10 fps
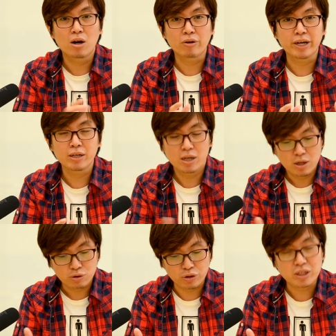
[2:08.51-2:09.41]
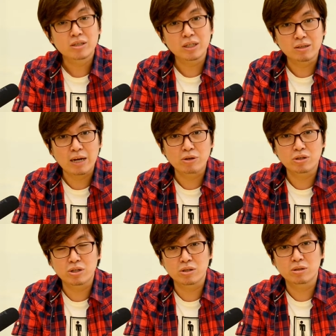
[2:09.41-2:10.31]
OK，所以这个单
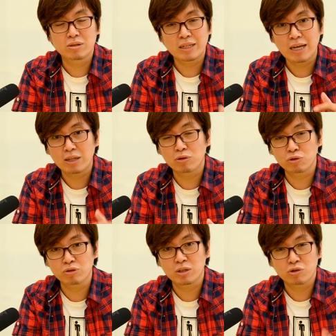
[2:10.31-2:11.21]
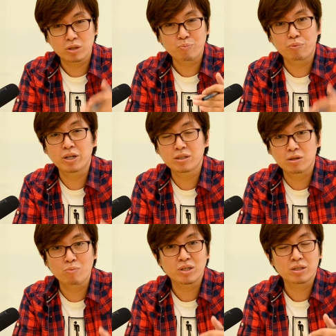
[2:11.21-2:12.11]
元其实在探讨重点就是
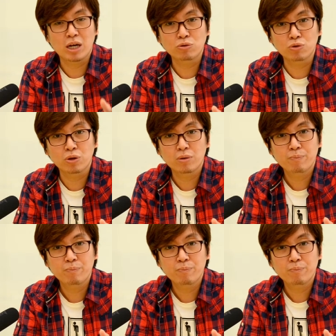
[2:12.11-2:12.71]
brainstorming 的操作。